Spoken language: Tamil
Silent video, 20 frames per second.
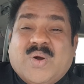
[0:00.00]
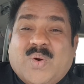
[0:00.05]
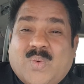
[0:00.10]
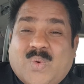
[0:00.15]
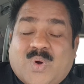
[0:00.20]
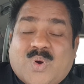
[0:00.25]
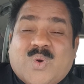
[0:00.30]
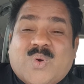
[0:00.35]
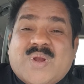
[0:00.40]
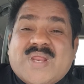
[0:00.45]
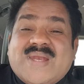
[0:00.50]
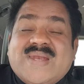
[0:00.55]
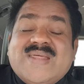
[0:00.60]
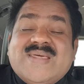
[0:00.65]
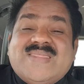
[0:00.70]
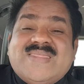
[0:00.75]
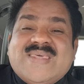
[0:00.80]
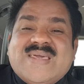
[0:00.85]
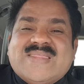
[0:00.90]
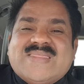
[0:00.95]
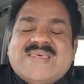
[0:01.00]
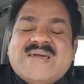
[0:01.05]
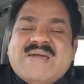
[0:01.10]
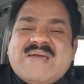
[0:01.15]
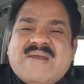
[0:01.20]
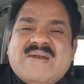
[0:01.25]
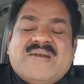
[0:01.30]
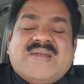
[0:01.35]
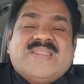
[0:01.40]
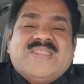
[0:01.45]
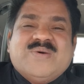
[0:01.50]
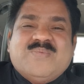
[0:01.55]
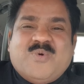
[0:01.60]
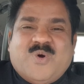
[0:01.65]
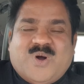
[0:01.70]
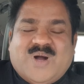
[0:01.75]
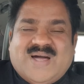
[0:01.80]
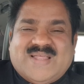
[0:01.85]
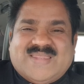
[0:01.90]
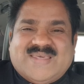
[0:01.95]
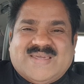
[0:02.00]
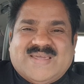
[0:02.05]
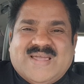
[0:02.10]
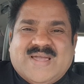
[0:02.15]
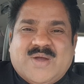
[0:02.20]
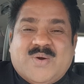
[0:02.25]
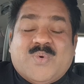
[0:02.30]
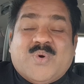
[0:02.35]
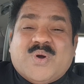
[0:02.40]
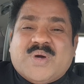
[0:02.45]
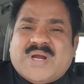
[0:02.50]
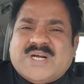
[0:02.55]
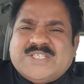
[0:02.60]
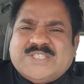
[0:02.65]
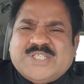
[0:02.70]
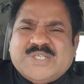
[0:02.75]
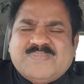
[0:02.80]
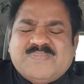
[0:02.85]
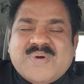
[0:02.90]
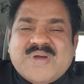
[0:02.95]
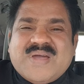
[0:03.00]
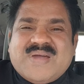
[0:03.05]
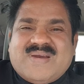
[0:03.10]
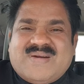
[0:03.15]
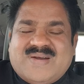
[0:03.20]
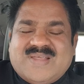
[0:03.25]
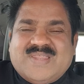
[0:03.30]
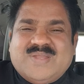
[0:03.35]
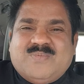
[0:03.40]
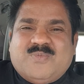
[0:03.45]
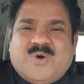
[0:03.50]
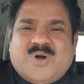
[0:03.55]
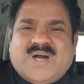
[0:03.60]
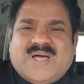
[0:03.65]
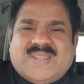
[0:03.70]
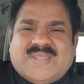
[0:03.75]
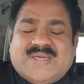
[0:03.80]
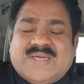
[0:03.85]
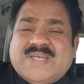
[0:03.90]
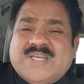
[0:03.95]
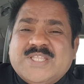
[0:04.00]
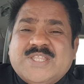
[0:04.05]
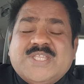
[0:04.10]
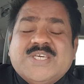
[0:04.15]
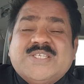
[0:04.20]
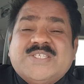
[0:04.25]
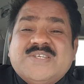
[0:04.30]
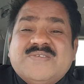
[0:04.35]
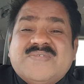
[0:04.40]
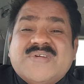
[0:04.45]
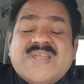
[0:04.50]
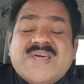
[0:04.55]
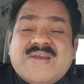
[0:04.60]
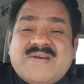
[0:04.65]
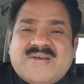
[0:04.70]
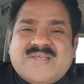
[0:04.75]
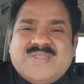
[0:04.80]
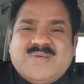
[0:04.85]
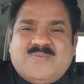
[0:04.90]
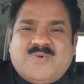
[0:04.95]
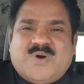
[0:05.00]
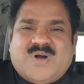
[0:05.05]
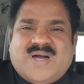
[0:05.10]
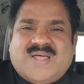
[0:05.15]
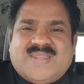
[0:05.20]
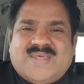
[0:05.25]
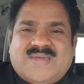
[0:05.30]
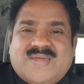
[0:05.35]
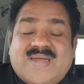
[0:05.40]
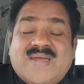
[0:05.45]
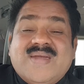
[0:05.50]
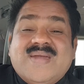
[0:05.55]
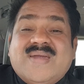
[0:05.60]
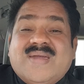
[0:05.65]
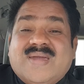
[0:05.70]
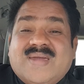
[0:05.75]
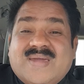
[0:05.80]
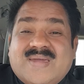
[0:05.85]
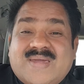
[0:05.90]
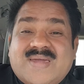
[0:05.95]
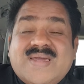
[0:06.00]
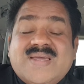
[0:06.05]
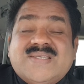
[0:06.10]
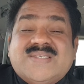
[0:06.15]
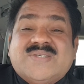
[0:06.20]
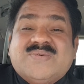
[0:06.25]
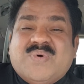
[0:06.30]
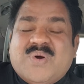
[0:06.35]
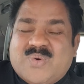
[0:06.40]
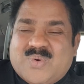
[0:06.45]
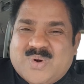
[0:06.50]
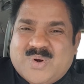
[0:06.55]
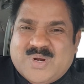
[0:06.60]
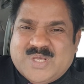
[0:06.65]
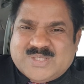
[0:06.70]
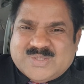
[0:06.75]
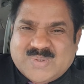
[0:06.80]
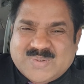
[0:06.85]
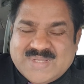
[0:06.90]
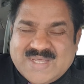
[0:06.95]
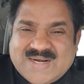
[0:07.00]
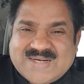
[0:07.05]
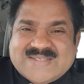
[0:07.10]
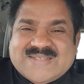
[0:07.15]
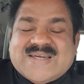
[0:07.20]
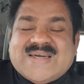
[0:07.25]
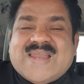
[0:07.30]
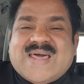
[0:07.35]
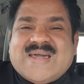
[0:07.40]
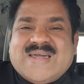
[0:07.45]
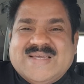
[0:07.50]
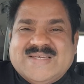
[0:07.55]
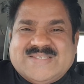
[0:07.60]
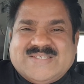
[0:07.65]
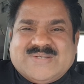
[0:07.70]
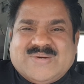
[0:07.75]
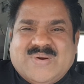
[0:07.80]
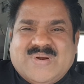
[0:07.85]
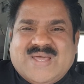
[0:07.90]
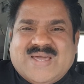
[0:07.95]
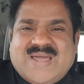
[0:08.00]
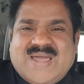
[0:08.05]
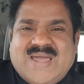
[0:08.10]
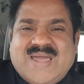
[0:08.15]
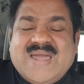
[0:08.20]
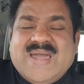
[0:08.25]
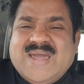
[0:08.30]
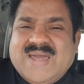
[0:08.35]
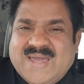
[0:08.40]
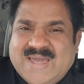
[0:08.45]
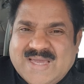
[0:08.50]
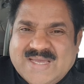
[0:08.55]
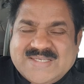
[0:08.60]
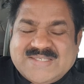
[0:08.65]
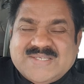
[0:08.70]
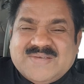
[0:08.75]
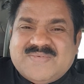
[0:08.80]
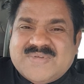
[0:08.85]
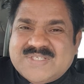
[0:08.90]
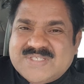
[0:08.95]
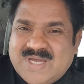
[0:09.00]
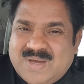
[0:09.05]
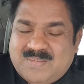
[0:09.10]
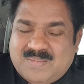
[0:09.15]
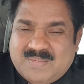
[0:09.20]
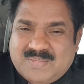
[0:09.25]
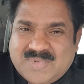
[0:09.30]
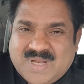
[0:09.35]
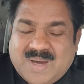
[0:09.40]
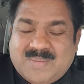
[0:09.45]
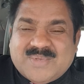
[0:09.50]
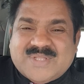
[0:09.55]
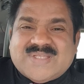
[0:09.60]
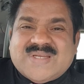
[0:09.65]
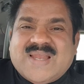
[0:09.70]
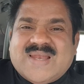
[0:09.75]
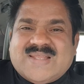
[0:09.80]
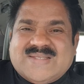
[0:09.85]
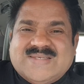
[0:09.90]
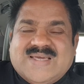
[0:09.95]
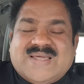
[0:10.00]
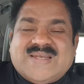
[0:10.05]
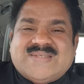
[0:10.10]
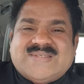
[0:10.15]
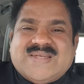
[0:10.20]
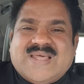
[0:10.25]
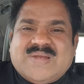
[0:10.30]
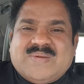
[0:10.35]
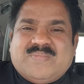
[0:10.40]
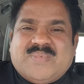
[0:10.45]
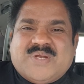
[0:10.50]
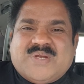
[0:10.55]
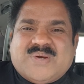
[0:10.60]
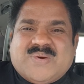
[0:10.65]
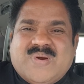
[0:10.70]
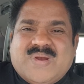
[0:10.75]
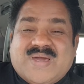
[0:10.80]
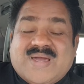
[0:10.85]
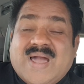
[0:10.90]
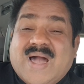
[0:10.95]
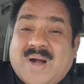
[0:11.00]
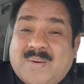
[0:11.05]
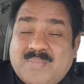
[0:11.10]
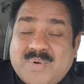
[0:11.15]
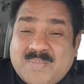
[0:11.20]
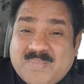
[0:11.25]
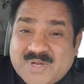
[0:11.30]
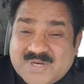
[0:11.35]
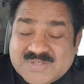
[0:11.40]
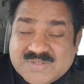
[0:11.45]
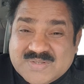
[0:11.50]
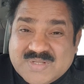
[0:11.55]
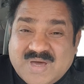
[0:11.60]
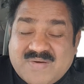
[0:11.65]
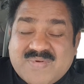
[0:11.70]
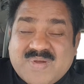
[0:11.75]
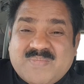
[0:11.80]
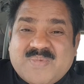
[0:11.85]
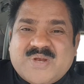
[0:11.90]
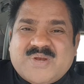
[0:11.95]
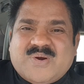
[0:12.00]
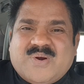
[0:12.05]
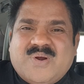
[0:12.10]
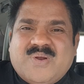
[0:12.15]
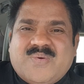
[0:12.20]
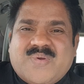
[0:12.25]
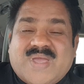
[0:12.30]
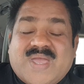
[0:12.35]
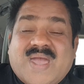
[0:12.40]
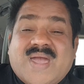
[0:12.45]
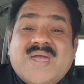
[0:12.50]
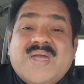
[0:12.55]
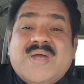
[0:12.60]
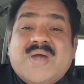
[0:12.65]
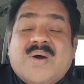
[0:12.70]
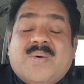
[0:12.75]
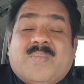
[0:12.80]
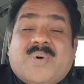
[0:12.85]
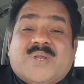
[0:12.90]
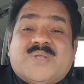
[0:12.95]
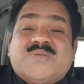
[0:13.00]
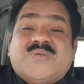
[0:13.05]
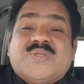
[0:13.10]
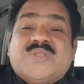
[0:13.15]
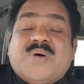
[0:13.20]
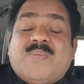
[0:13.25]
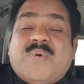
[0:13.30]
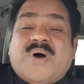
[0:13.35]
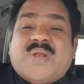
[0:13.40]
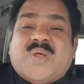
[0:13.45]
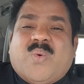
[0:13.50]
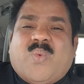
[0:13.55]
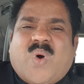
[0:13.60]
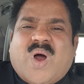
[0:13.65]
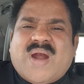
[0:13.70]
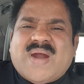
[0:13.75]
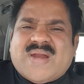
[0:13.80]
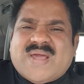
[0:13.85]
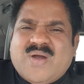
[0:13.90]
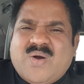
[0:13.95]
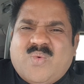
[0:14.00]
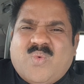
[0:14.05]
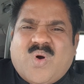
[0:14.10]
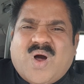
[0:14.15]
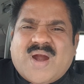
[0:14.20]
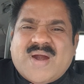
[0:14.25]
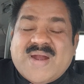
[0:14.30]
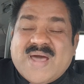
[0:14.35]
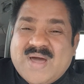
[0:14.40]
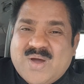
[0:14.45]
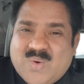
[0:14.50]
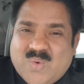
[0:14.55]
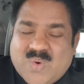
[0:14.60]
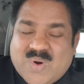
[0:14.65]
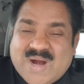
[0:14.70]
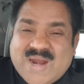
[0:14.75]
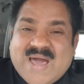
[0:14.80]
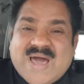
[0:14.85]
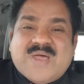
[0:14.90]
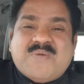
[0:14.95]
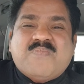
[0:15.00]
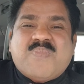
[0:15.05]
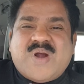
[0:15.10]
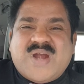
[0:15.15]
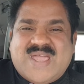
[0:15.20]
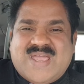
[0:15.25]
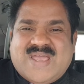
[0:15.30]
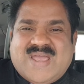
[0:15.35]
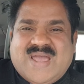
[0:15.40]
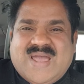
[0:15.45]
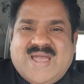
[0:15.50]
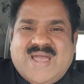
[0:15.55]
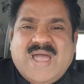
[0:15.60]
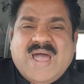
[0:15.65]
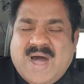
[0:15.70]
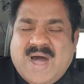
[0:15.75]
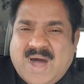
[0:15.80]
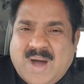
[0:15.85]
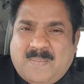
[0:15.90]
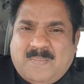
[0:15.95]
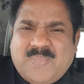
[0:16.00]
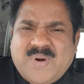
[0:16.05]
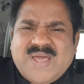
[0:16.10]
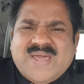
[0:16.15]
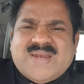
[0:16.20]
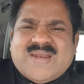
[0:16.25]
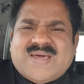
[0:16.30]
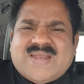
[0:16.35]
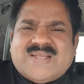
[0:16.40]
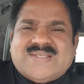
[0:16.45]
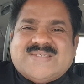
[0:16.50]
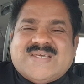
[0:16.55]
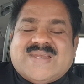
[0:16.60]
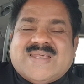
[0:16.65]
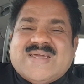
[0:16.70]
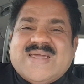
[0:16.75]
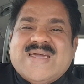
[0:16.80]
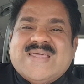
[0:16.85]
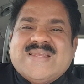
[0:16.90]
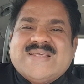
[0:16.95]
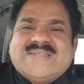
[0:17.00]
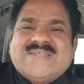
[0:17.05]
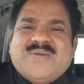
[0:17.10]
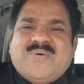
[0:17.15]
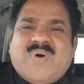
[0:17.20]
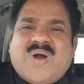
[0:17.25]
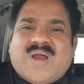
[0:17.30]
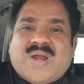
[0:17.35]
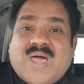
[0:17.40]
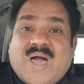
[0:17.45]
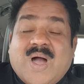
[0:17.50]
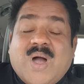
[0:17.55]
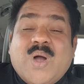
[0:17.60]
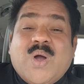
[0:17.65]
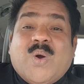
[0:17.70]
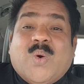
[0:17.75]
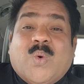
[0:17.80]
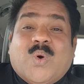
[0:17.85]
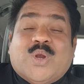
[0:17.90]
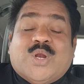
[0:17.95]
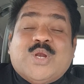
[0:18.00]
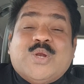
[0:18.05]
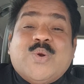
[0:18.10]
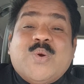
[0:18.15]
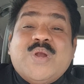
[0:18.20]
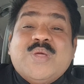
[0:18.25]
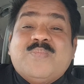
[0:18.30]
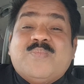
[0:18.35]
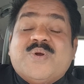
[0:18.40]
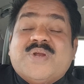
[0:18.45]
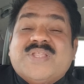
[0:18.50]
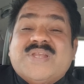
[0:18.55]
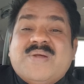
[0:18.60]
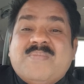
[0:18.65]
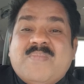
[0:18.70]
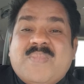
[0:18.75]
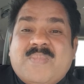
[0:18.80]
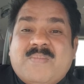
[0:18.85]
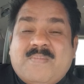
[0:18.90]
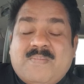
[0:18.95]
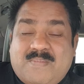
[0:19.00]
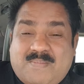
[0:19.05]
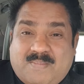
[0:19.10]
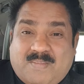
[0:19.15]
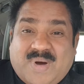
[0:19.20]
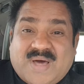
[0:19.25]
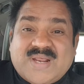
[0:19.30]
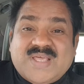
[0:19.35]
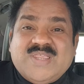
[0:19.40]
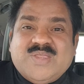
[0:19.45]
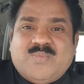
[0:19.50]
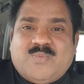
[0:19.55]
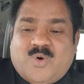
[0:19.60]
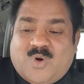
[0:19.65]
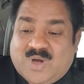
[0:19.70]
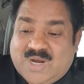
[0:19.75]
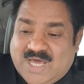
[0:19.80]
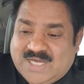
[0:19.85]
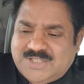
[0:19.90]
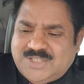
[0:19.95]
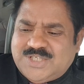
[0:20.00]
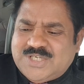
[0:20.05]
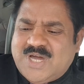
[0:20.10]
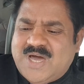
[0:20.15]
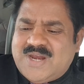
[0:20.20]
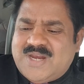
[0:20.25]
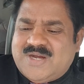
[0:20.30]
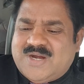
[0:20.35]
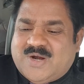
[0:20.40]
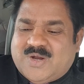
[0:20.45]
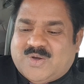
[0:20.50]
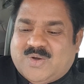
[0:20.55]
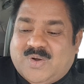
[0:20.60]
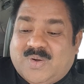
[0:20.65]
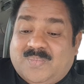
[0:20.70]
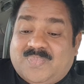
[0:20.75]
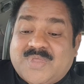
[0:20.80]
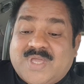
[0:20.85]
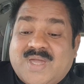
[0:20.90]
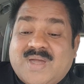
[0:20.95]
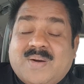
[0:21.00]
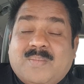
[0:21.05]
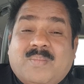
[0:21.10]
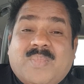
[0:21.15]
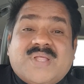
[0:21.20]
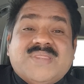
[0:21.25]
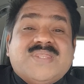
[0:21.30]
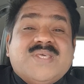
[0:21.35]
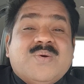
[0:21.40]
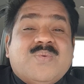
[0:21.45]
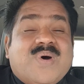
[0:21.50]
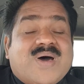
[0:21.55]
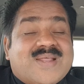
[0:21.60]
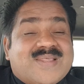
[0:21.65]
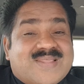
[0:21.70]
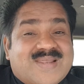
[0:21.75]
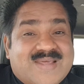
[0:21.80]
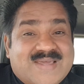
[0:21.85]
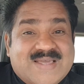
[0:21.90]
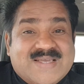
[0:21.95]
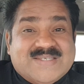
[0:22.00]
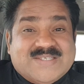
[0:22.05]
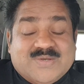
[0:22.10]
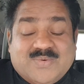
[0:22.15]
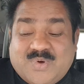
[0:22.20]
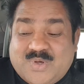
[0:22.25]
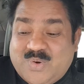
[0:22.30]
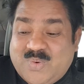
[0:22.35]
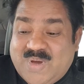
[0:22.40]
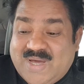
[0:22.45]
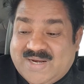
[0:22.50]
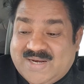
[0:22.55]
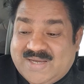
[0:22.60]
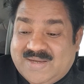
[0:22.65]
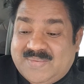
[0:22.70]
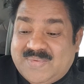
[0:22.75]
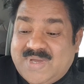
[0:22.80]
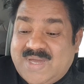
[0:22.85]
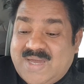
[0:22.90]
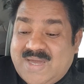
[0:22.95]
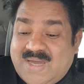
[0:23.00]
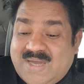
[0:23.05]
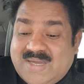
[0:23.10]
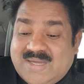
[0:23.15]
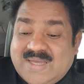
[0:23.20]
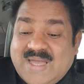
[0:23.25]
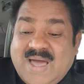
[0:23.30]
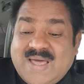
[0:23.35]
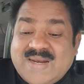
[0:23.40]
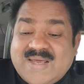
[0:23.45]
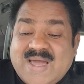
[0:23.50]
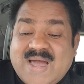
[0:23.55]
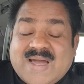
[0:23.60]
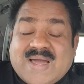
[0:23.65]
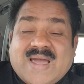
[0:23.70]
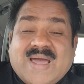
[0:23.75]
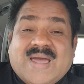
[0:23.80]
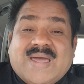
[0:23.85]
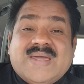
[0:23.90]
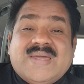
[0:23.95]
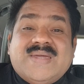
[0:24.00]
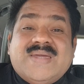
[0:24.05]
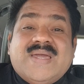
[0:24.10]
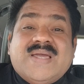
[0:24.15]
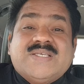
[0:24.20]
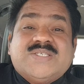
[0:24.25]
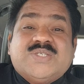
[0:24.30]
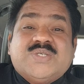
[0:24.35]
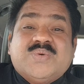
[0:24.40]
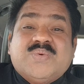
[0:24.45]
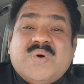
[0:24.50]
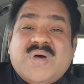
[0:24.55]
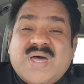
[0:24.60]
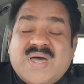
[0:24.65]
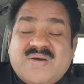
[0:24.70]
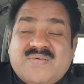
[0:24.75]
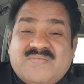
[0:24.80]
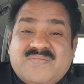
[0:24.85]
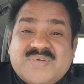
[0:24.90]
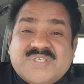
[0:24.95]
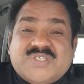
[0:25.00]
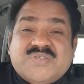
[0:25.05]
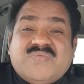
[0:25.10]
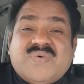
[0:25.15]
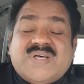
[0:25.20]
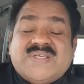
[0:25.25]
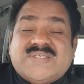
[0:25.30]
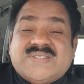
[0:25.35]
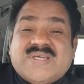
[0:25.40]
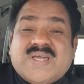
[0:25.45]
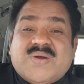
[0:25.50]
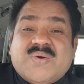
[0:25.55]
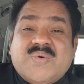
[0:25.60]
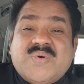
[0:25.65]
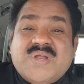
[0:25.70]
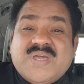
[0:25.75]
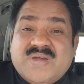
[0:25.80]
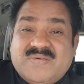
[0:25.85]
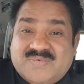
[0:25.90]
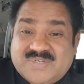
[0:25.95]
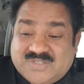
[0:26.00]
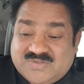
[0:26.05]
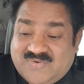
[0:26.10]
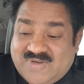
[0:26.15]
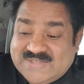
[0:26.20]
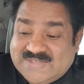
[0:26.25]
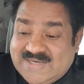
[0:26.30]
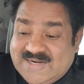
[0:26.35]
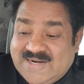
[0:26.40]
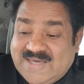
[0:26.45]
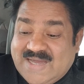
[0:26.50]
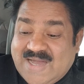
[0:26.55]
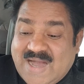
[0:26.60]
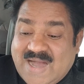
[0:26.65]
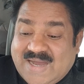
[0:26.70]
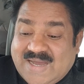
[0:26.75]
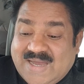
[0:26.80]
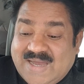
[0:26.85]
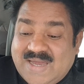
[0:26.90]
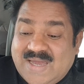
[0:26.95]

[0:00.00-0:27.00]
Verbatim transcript: உங்களுடைய நித்தியத்தை இழந்து போகாதீங்க உங்கள் ரட்சிப்பை இழந்து போகாதீங்க நித்திய ஜீவனை இழந்து போகாதீங்க இயேசுவை உங்களுடைய சொந்த ரட்சகராக ஏற்றுக்கொள்ளுங்க இயேசுவின் ஞாம் நாமத்தினால ஞானஸ்நானம் பெற்றுக்கொள்ளுங்க அப்போ பரிசுத்தாவியை பெற்றுக்கொள்ளுவீங்க பரிசுத்தமான வாழ்க்கை வாழ உங்களை அர்ப்பணிங்க அப்படி இருக்கிற ஜனங்க என்ன செய்வாங்களாம் ஒரு நொடிப்பொழுதில் மறைந்து போகலாம் அஞ்சு காரியம் நடக்கும் மத்திய வானத்தில் இயேசு வருவார் யாருக்காக இயேசுவை விசுவாசிக்கக்கூடிய விசுவாசிகளுக்காக